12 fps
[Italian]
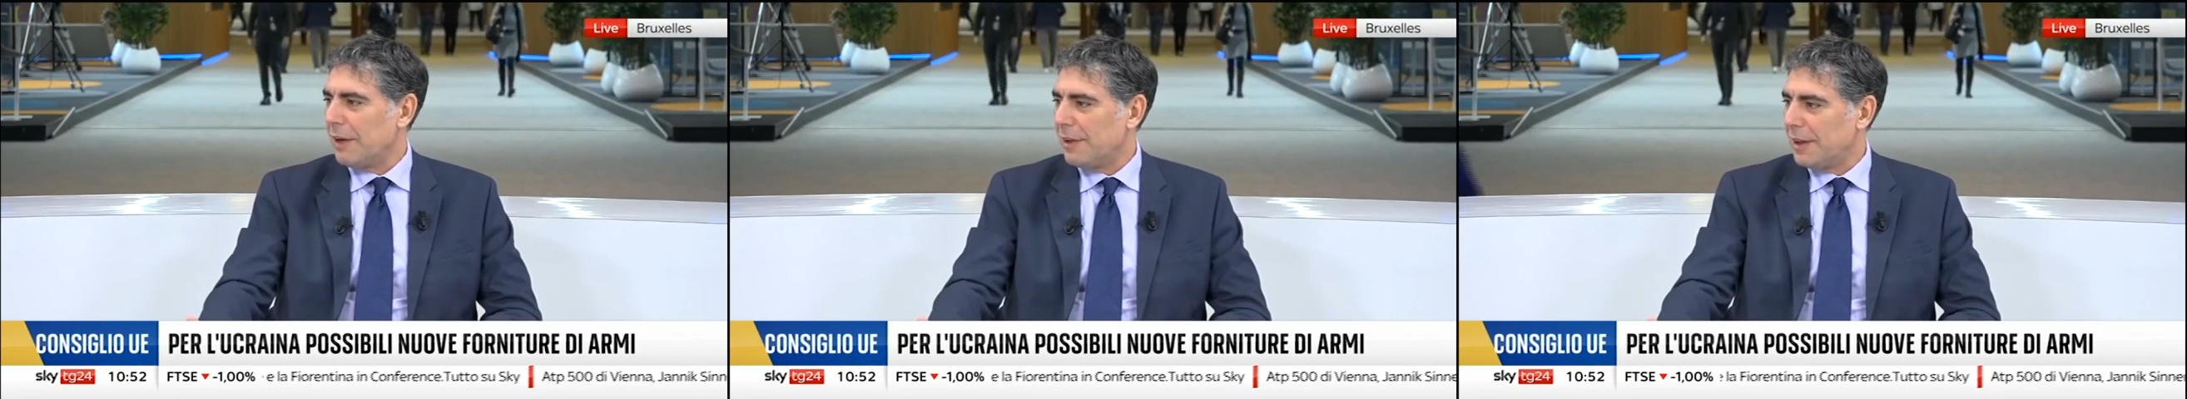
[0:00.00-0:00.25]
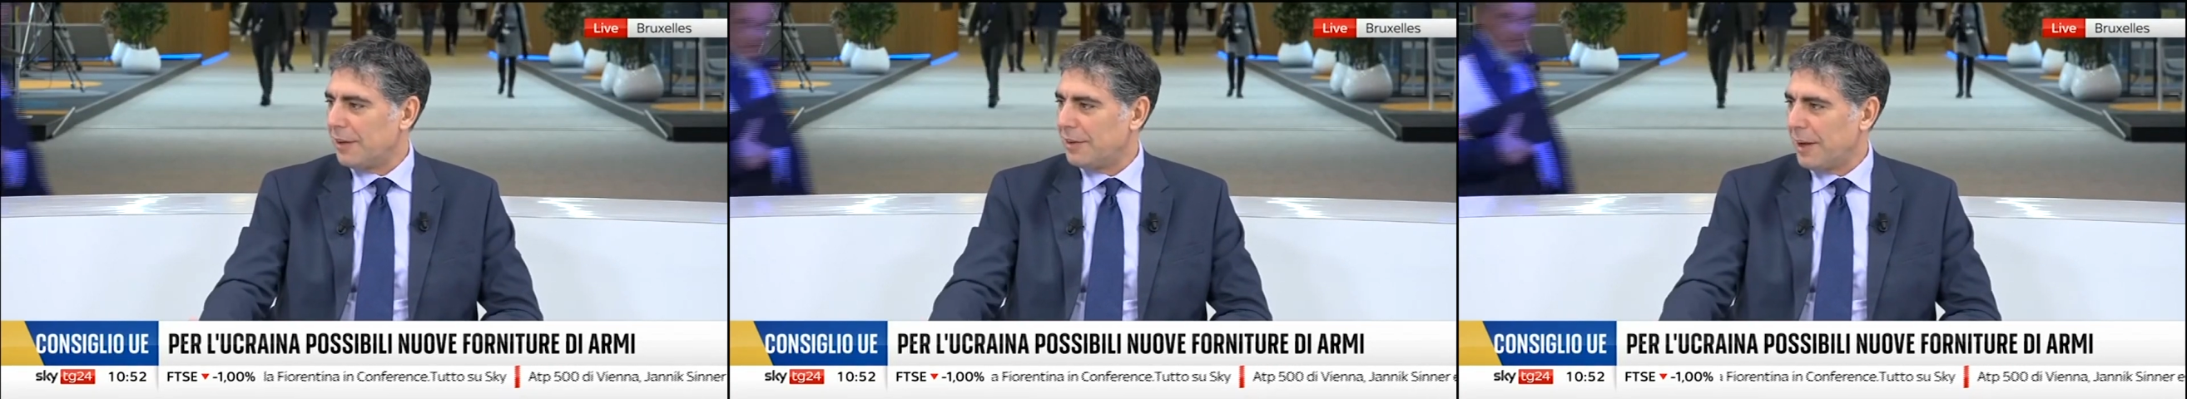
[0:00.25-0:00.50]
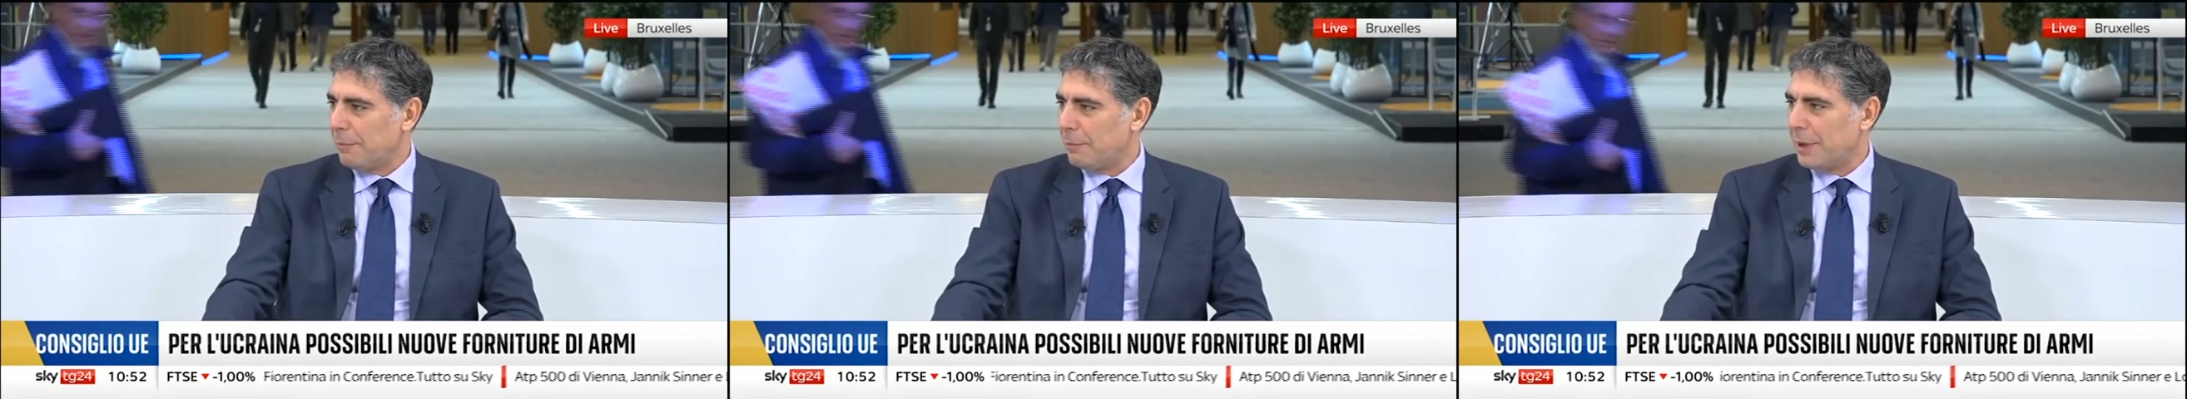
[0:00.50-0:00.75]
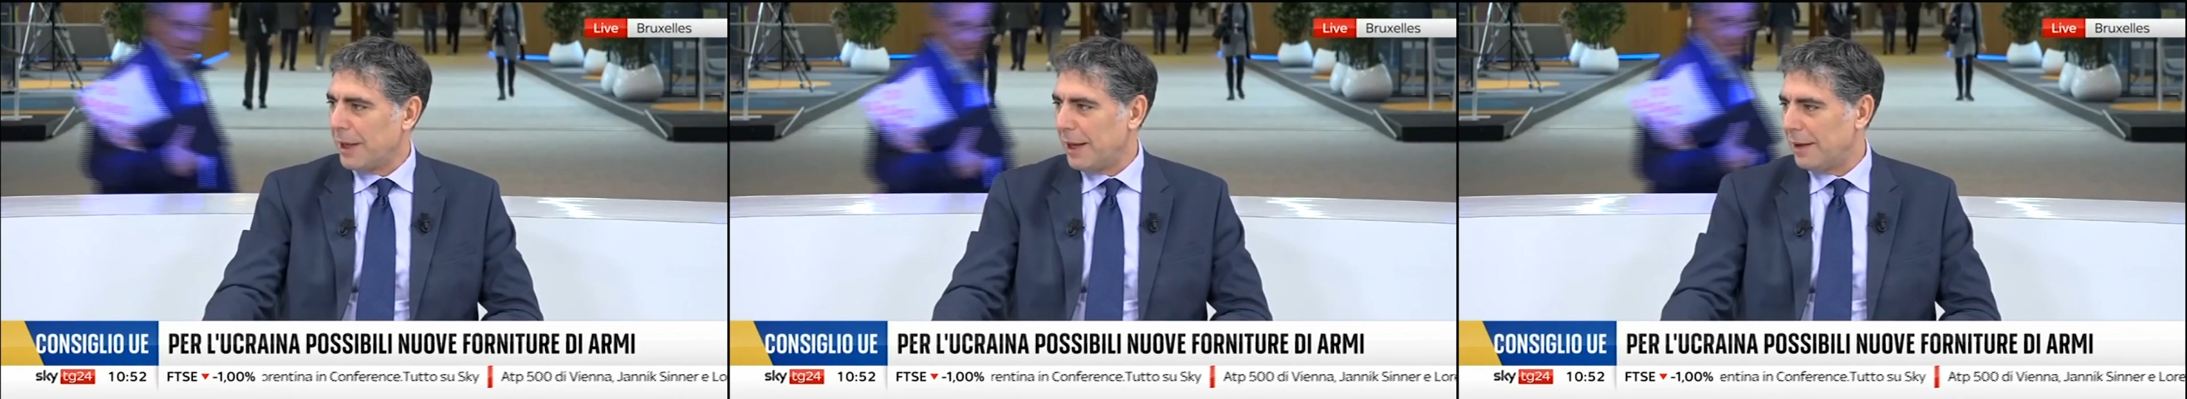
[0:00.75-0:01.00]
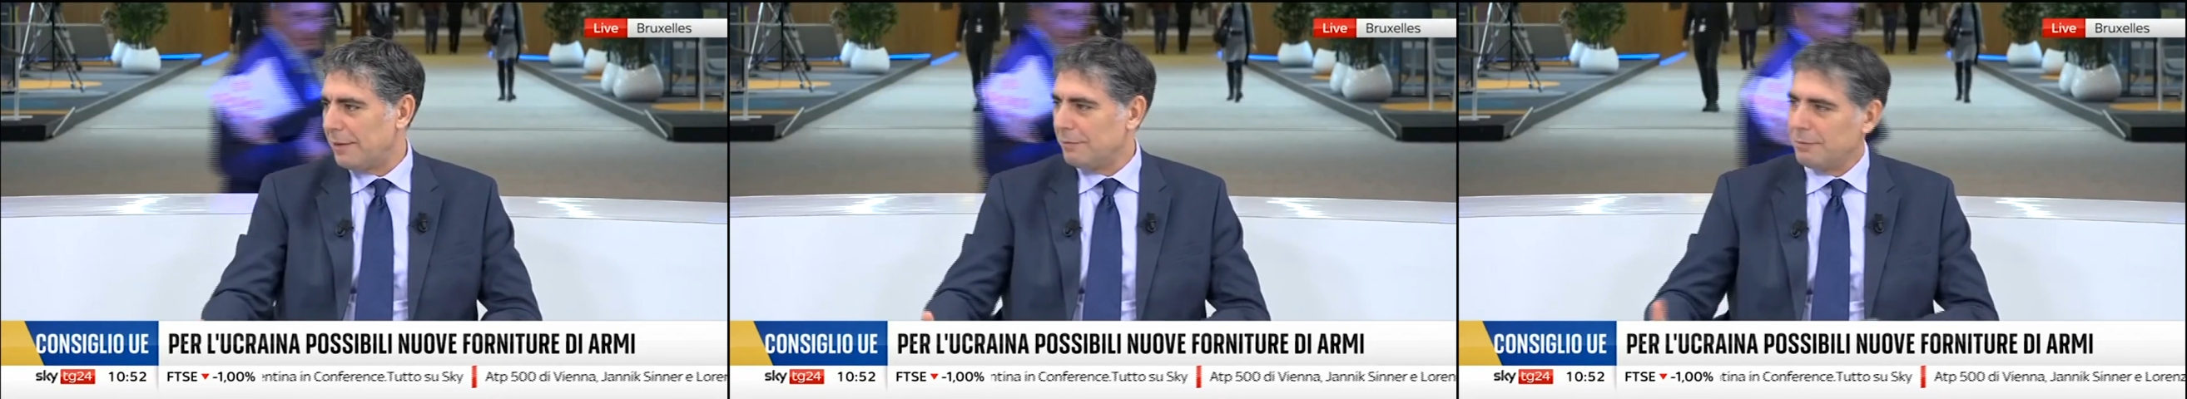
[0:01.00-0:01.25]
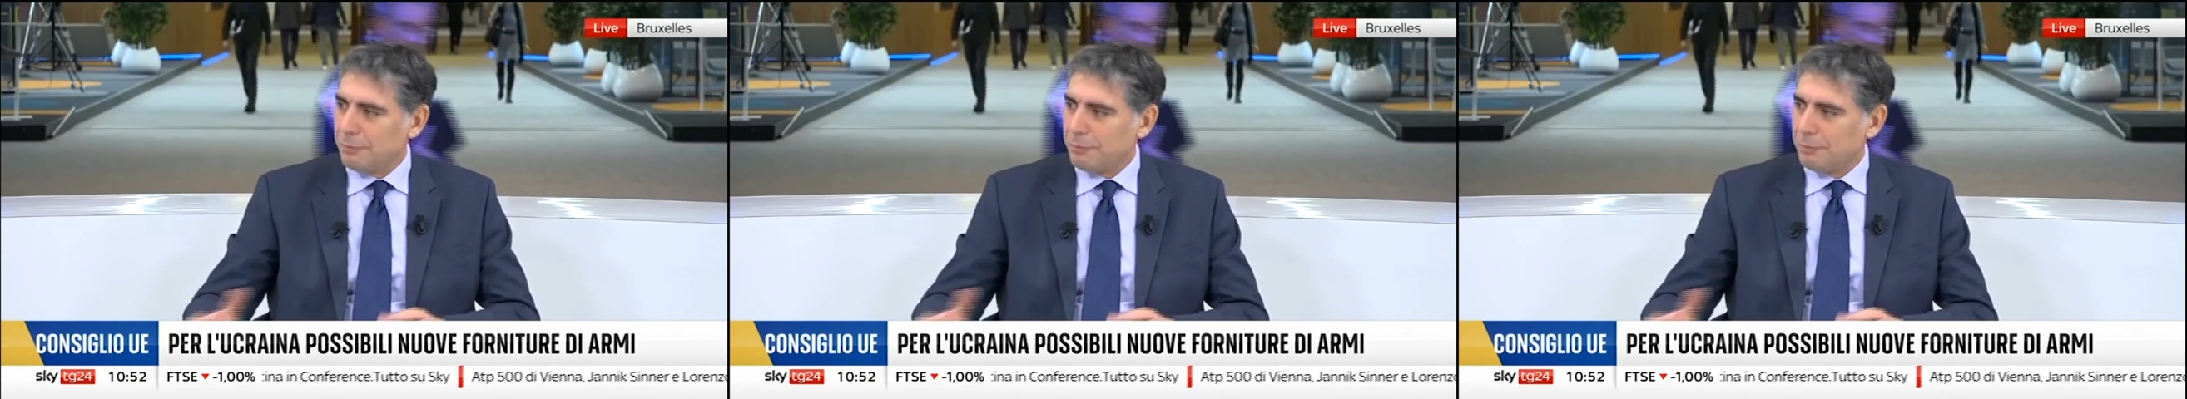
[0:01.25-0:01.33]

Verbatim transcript: che avete sempre